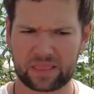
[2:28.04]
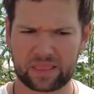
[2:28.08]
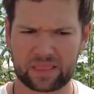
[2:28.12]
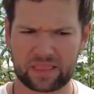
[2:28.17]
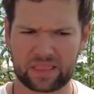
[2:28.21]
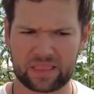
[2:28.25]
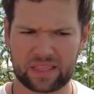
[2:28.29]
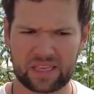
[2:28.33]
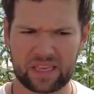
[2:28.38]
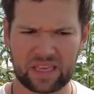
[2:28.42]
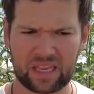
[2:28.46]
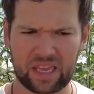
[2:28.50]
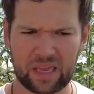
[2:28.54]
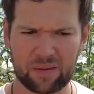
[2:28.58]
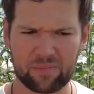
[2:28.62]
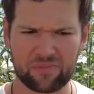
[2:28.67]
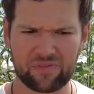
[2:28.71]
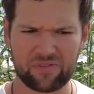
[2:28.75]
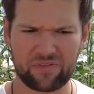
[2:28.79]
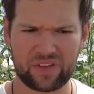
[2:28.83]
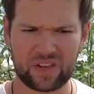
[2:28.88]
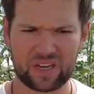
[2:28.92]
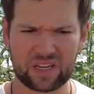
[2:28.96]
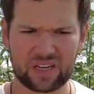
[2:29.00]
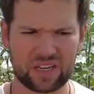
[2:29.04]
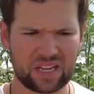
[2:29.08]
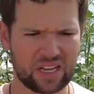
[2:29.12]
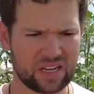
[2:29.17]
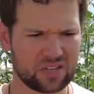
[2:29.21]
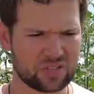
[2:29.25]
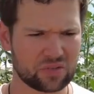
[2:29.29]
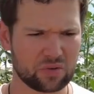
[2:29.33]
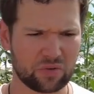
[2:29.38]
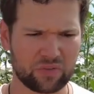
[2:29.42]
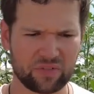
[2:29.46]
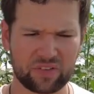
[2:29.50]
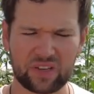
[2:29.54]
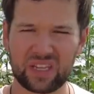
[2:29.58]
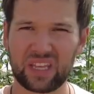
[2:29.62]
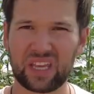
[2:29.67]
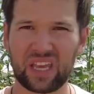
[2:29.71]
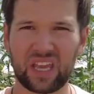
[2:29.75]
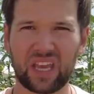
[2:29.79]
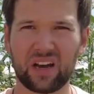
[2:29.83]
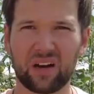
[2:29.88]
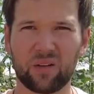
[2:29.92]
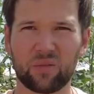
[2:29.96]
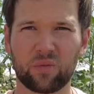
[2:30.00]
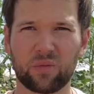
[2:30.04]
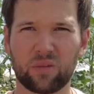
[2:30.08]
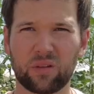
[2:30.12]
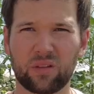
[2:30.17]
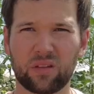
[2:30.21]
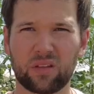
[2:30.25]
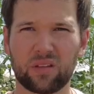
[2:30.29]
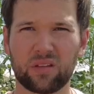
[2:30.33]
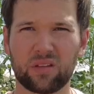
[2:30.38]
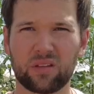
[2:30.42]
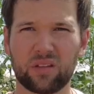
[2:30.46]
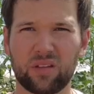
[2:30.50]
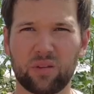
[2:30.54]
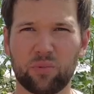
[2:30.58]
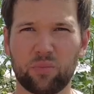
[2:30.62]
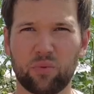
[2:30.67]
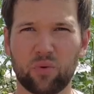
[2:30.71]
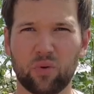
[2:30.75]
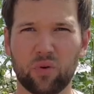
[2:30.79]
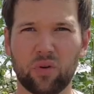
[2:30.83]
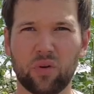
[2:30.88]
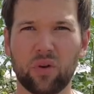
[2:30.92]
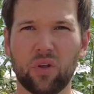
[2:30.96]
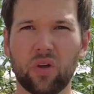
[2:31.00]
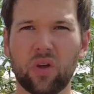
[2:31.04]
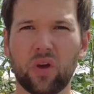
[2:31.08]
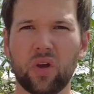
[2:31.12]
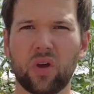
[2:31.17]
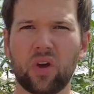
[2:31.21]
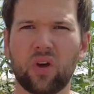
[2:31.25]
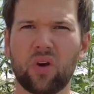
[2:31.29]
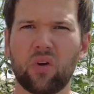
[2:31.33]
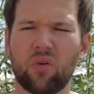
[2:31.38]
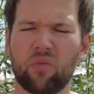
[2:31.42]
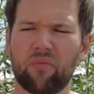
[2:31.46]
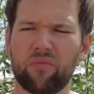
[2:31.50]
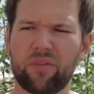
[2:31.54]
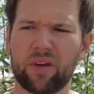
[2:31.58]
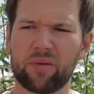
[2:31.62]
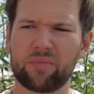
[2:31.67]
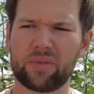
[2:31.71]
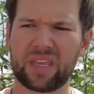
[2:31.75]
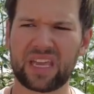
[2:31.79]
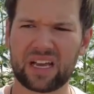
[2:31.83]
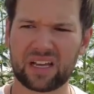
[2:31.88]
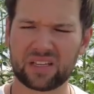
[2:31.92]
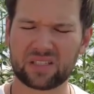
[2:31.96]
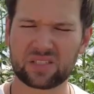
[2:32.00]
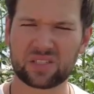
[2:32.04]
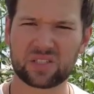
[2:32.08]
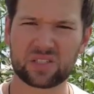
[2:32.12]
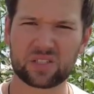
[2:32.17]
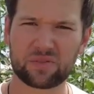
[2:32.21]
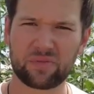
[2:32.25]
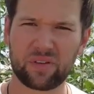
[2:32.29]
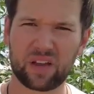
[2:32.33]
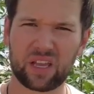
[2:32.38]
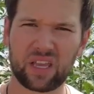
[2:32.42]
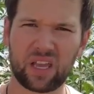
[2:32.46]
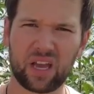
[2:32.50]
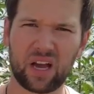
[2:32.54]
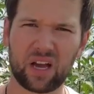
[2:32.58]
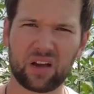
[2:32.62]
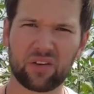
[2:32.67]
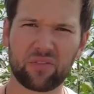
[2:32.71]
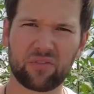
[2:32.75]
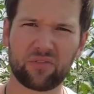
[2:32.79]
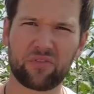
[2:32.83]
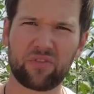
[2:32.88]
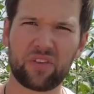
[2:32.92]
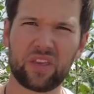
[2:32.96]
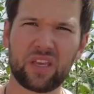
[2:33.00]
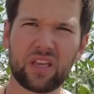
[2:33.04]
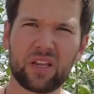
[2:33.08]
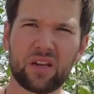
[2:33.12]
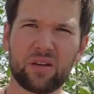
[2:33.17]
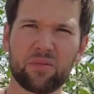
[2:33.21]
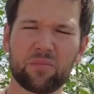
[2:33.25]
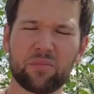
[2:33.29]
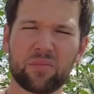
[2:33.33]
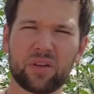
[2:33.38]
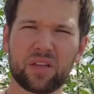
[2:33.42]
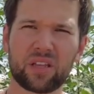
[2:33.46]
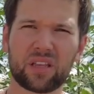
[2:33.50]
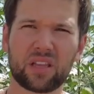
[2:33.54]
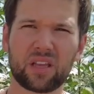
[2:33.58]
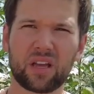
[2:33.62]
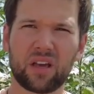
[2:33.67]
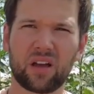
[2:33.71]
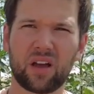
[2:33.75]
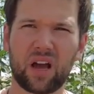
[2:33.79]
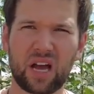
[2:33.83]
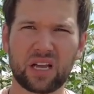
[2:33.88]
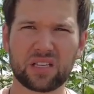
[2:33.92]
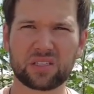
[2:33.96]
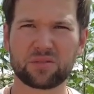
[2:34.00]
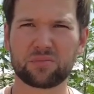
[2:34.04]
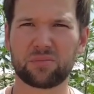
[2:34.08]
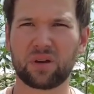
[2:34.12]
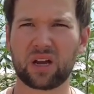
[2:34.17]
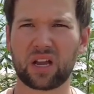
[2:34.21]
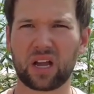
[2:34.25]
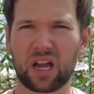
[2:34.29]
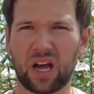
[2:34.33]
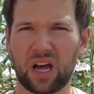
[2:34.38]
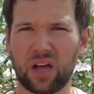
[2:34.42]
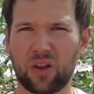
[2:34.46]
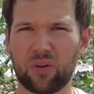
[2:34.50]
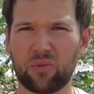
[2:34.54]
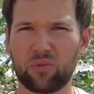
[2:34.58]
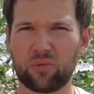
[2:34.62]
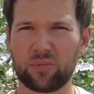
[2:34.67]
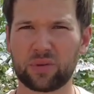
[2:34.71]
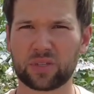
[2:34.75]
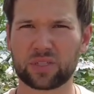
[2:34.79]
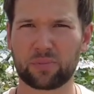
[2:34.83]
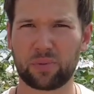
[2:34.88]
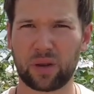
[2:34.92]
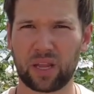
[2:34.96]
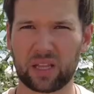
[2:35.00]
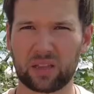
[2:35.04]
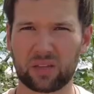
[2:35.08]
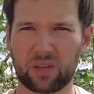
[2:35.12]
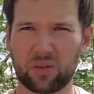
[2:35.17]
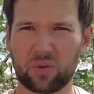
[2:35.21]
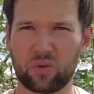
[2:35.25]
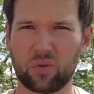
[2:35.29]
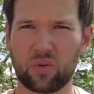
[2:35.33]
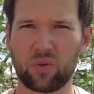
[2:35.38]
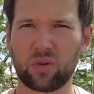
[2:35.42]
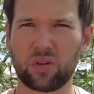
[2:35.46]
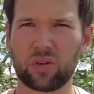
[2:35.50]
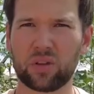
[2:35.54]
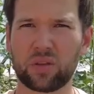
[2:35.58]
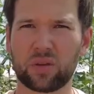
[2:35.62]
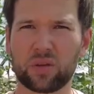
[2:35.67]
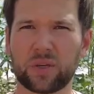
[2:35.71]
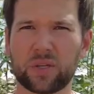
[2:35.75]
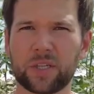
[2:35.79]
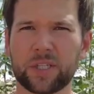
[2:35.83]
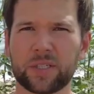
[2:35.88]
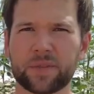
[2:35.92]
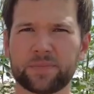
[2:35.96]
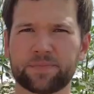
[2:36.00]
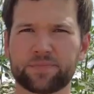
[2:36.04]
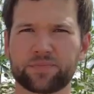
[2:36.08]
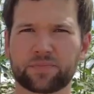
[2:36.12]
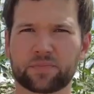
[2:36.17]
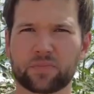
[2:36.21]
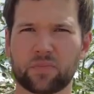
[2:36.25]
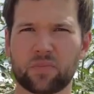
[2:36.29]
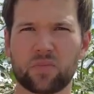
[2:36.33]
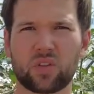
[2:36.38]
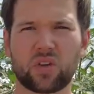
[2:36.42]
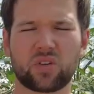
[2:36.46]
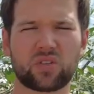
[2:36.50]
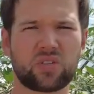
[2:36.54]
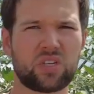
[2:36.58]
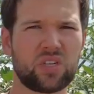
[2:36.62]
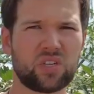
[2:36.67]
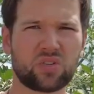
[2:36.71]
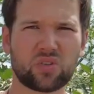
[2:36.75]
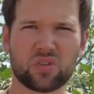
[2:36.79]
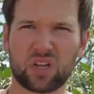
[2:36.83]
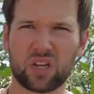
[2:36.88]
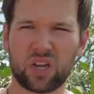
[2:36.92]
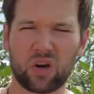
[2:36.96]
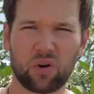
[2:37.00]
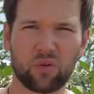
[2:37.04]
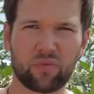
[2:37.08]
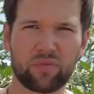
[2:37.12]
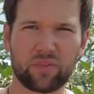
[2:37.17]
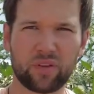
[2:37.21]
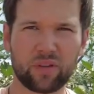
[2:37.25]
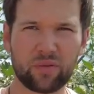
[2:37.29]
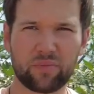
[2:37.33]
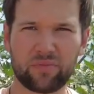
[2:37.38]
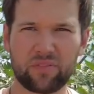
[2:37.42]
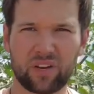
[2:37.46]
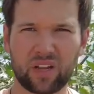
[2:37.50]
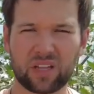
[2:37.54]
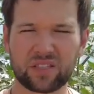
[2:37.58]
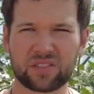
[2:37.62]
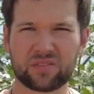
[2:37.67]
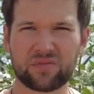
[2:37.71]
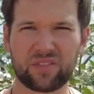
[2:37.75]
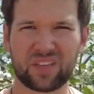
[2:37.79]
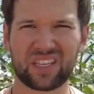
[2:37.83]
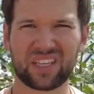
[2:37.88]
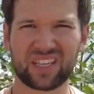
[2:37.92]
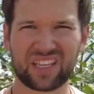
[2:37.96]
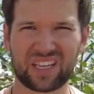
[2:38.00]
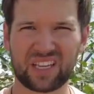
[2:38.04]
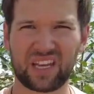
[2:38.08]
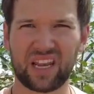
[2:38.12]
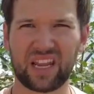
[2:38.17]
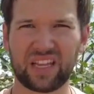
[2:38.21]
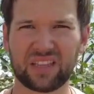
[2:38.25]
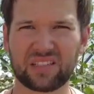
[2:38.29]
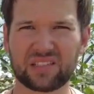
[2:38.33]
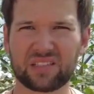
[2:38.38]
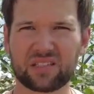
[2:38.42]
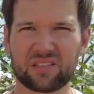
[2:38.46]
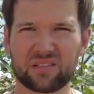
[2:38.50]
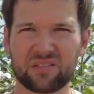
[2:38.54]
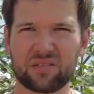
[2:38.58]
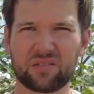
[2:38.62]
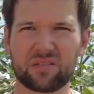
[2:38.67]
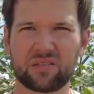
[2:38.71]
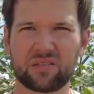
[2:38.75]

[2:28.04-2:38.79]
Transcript: die geben viele Nährstoffe nicht her, die Böden. Und wir haben die ersten zwei Jahre viel mit äh, Eisenmangan übers Blatt gedüngt. Das siehst du dann auch, wie die Pflanzen wirklich glänzen